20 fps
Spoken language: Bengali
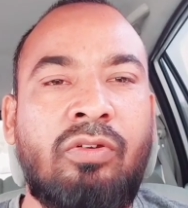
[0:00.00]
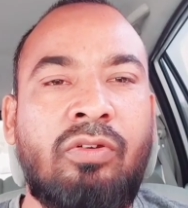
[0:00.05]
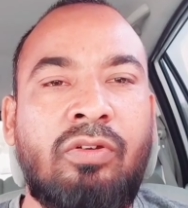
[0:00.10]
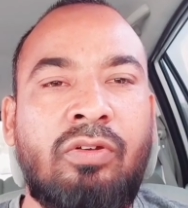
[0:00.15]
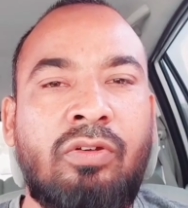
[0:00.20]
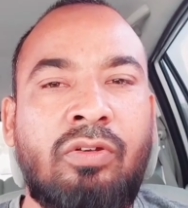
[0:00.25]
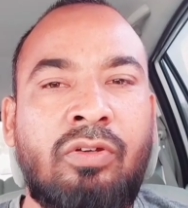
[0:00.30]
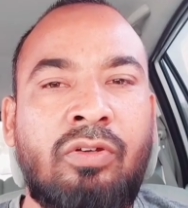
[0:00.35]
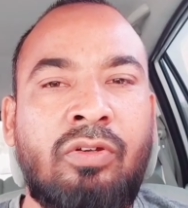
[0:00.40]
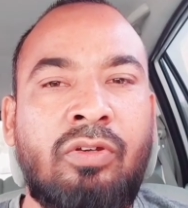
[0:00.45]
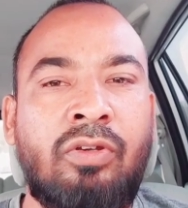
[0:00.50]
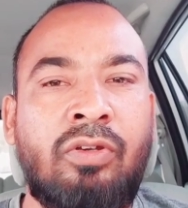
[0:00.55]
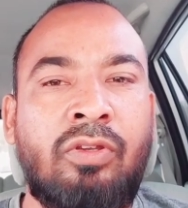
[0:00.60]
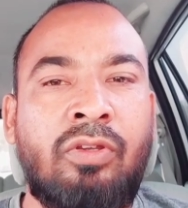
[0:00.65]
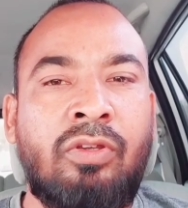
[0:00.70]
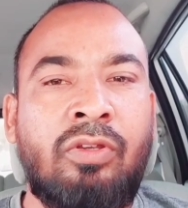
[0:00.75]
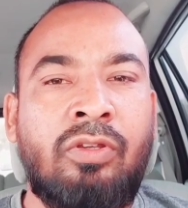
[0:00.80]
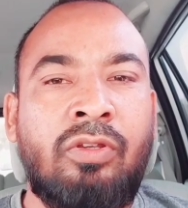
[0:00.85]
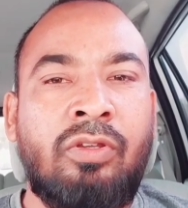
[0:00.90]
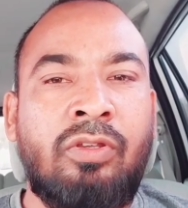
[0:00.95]
আমি ভিজিটে
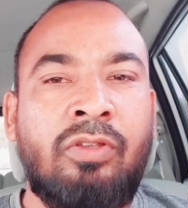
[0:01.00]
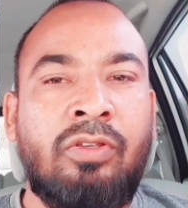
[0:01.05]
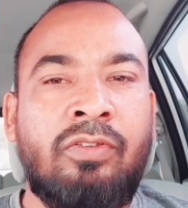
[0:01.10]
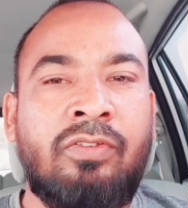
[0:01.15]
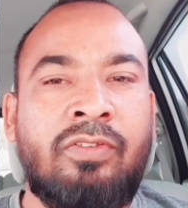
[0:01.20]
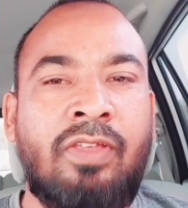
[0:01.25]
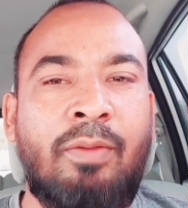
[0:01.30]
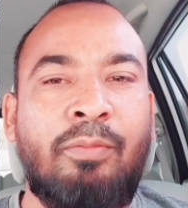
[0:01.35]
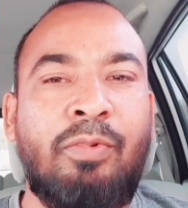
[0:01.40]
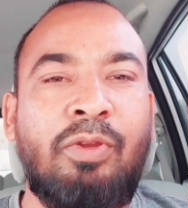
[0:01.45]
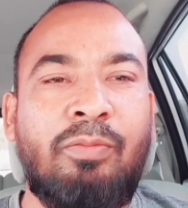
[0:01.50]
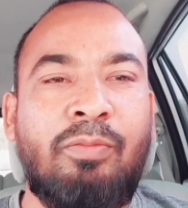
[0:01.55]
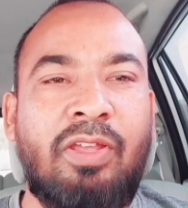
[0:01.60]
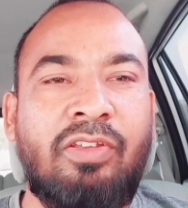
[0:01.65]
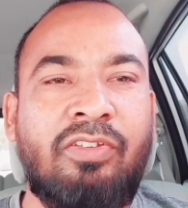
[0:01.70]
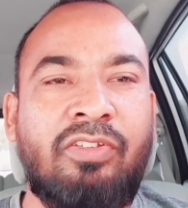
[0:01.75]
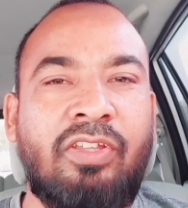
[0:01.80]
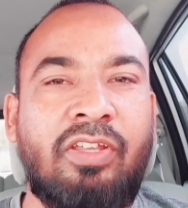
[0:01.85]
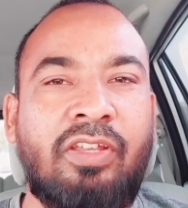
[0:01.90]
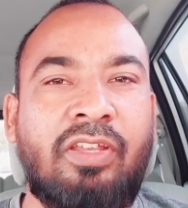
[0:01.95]
গিয়ে কাজ করব।
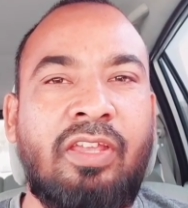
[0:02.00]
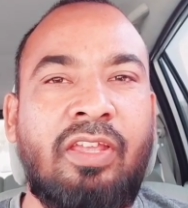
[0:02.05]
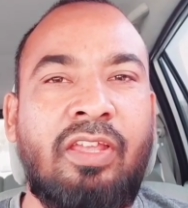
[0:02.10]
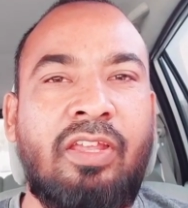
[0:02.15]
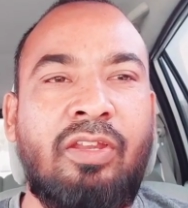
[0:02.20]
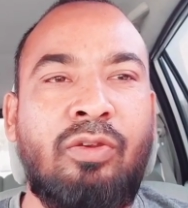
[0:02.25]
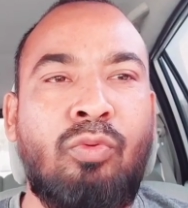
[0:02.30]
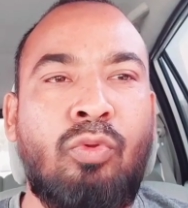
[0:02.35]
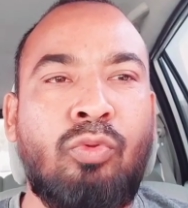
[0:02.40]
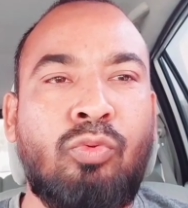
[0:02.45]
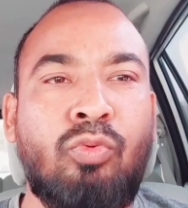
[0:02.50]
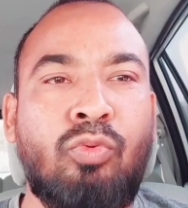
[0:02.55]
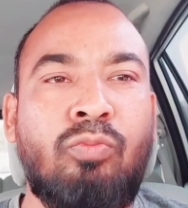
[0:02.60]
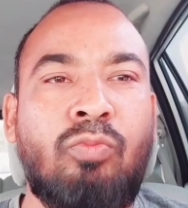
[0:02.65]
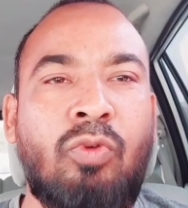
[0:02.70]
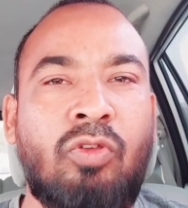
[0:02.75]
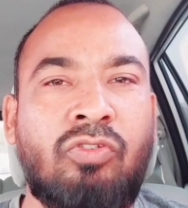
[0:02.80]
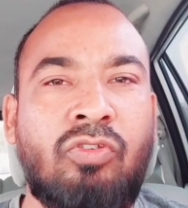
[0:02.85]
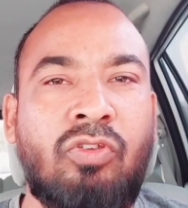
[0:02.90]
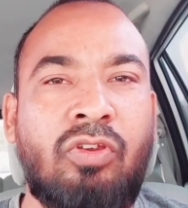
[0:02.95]

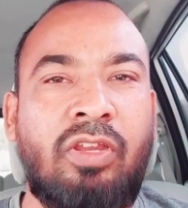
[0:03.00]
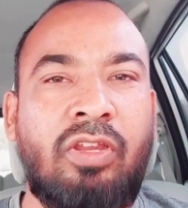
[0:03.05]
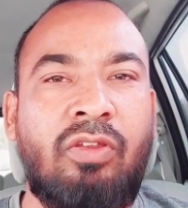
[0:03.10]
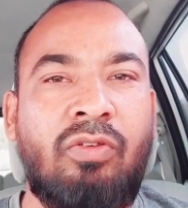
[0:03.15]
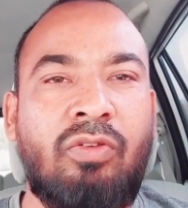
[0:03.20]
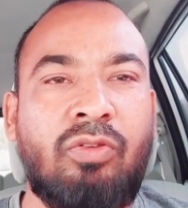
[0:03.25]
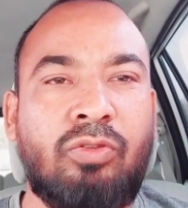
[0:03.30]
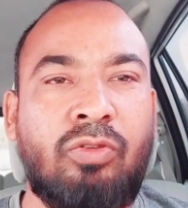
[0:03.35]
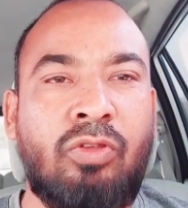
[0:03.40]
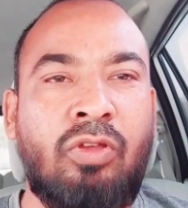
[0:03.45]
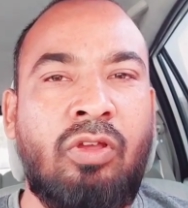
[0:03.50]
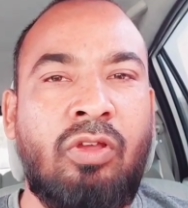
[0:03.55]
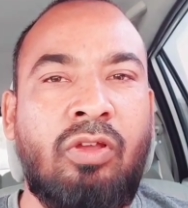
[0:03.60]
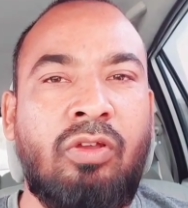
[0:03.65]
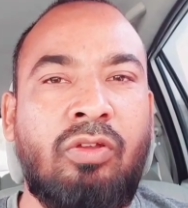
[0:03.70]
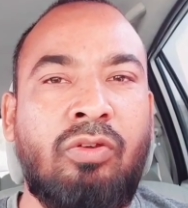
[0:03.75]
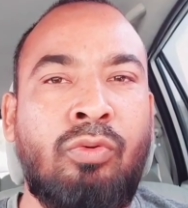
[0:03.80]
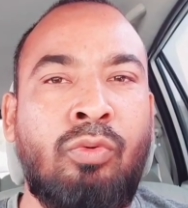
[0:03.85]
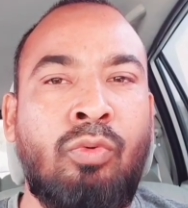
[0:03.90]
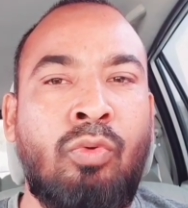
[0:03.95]
এই এসব
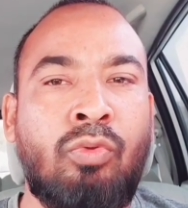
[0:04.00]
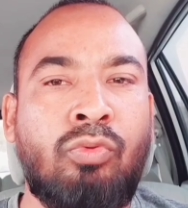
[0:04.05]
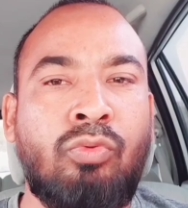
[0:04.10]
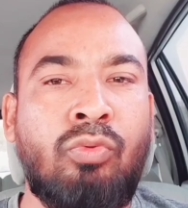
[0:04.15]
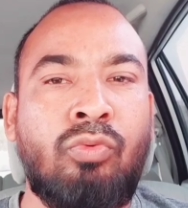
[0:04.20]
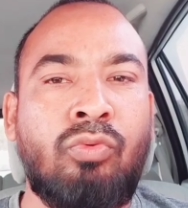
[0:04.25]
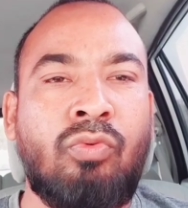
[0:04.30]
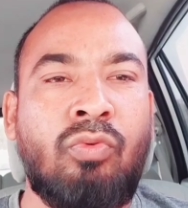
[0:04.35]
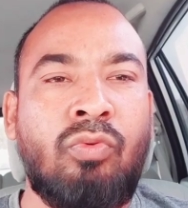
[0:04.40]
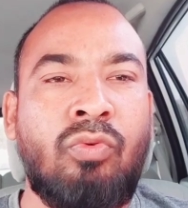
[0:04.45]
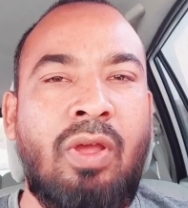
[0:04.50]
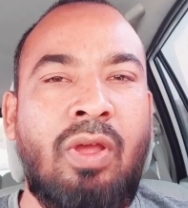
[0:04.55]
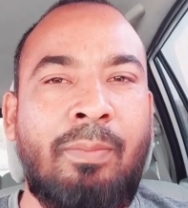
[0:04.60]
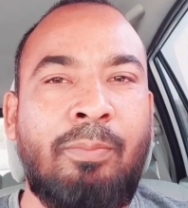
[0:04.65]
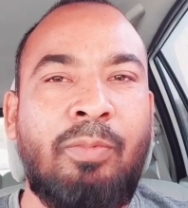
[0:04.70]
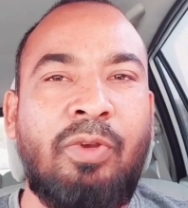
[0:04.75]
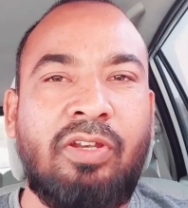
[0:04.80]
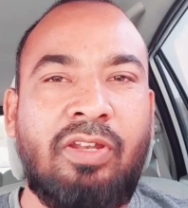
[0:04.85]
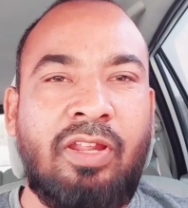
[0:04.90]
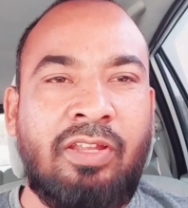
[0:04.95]
ধরনের ভুলগুলো
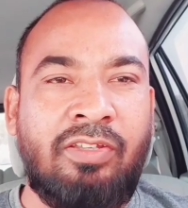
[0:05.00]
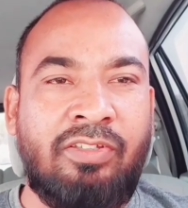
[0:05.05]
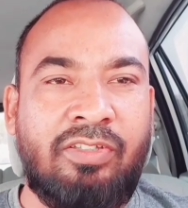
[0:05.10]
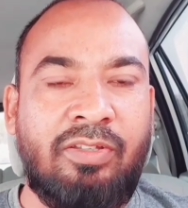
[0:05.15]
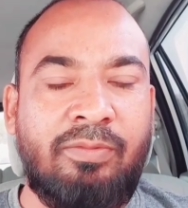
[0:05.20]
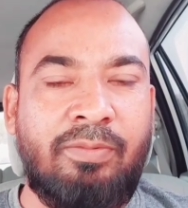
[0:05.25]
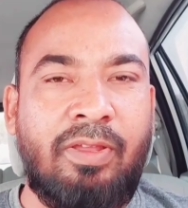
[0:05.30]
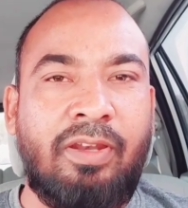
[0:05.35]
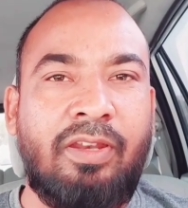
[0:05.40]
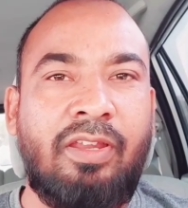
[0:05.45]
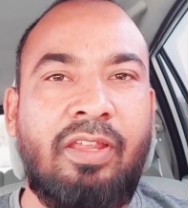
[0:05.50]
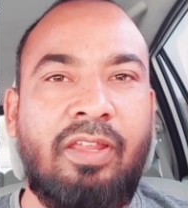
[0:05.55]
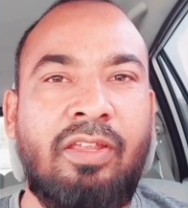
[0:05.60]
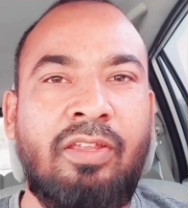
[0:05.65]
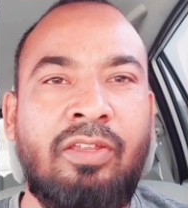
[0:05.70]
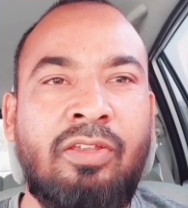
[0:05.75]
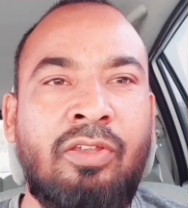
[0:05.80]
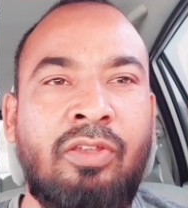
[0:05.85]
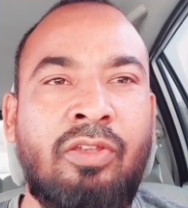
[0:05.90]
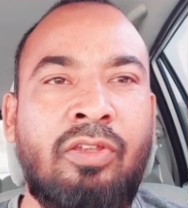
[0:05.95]
কখনো করবেন না
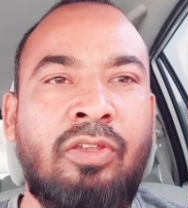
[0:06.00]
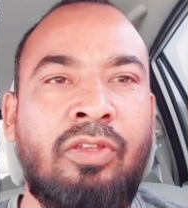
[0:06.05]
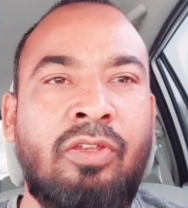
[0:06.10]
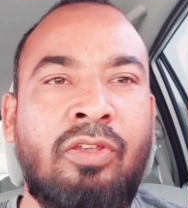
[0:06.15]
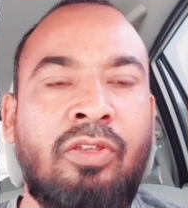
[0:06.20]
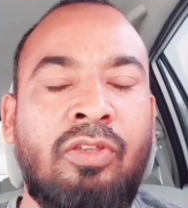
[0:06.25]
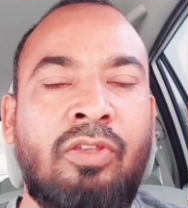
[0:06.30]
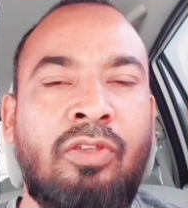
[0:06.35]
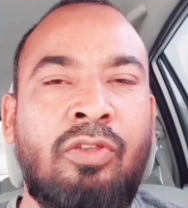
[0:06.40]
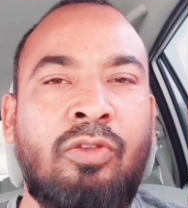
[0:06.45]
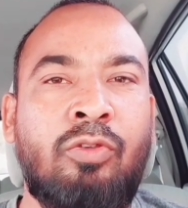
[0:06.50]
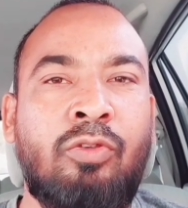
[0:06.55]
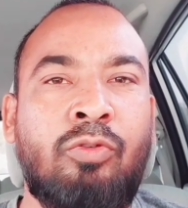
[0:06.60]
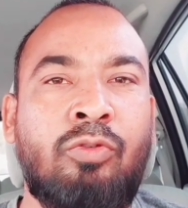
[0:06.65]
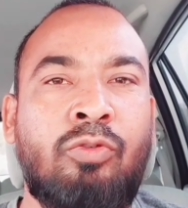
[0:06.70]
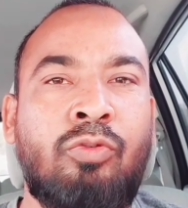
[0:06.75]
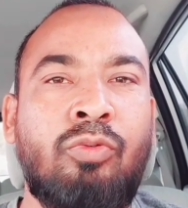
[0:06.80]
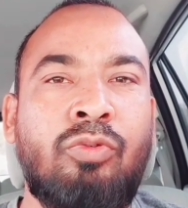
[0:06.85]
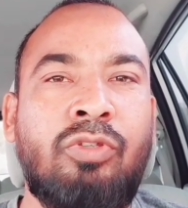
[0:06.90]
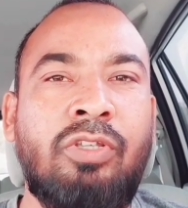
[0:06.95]

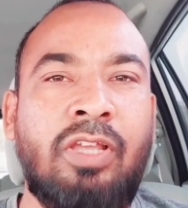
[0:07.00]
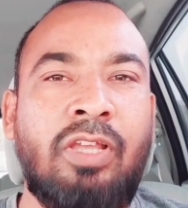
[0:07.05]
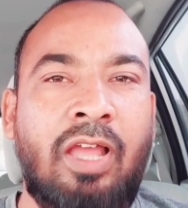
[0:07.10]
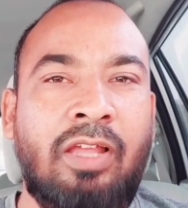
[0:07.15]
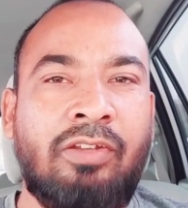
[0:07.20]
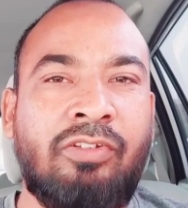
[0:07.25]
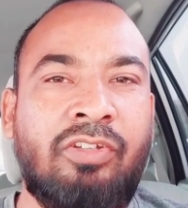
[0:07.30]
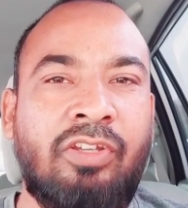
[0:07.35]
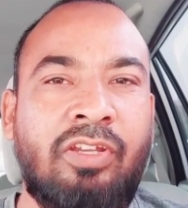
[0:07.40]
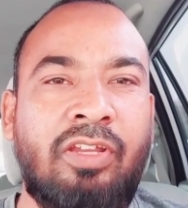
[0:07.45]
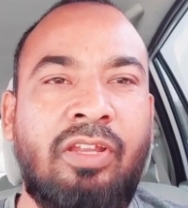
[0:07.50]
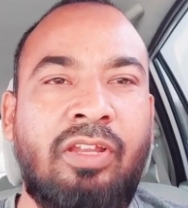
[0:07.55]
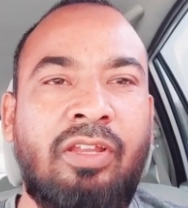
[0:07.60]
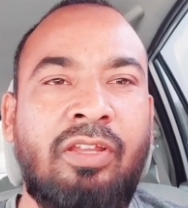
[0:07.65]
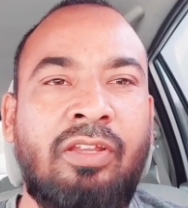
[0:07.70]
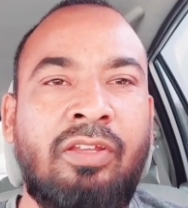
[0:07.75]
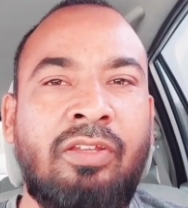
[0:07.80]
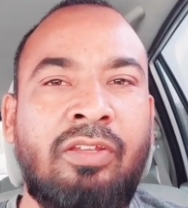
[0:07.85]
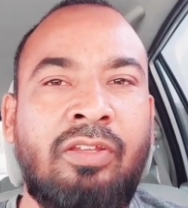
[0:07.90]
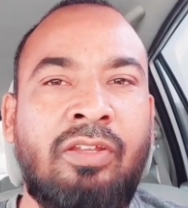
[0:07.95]
ভিডিওটা
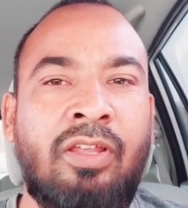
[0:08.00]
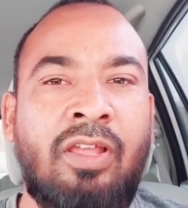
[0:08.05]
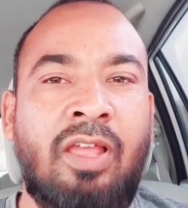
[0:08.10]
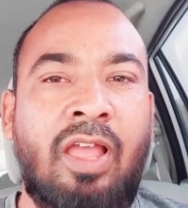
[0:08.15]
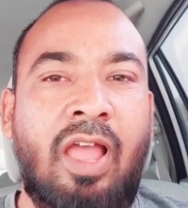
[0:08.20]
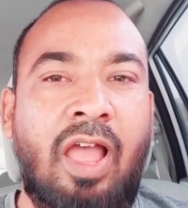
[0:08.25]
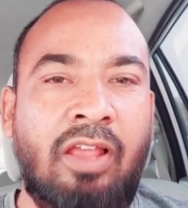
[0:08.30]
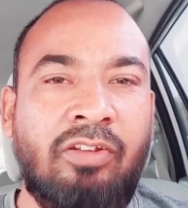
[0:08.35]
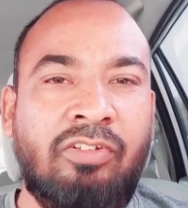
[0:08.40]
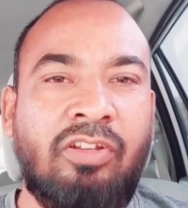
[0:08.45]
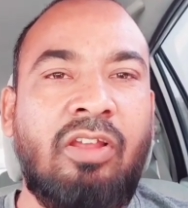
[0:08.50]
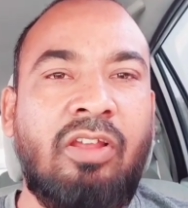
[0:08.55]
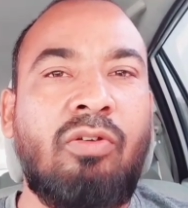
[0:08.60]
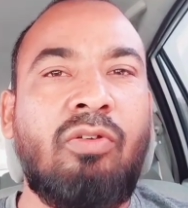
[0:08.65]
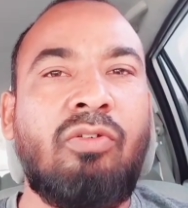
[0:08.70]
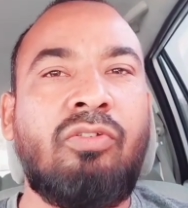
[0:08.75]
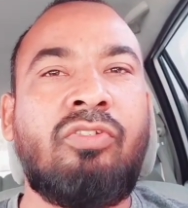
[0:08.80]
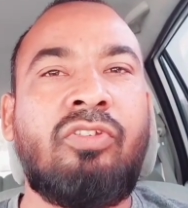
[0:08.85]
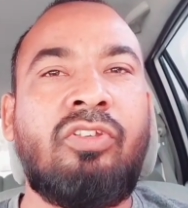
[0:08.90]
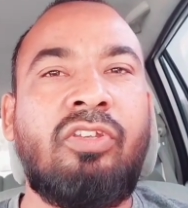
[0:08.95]
সবাইকে
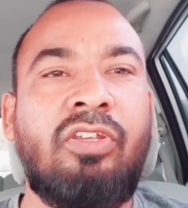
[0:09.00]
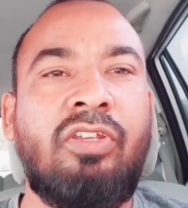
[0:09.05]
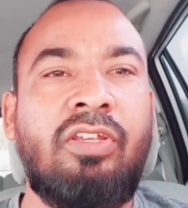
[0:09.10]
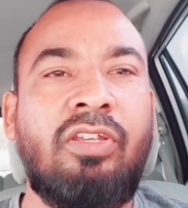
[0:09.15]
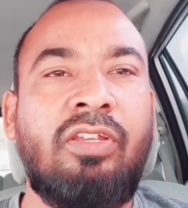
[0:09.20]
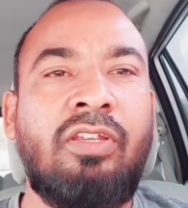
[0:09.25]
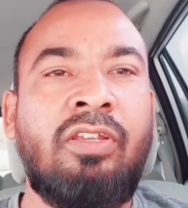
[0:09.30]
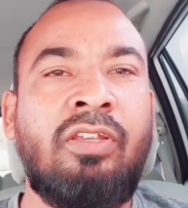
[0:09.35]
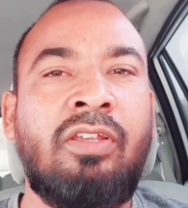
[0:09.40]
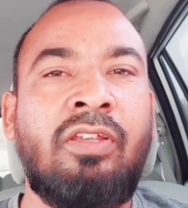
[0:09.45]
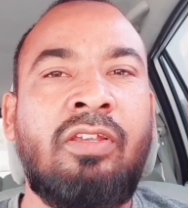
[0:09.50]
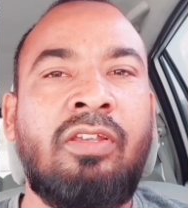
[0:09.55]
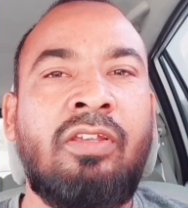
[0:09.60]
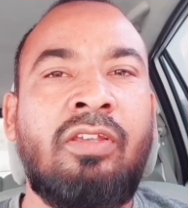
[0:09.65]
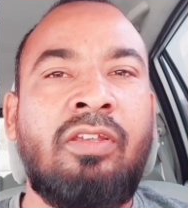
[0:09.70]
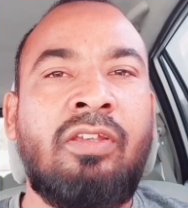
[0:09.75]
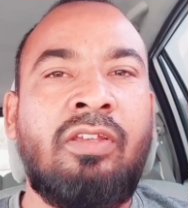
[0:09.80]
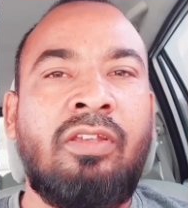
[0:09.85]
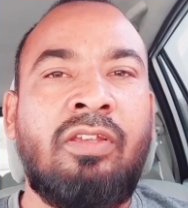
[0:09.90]
শেয়ার করে দিবেন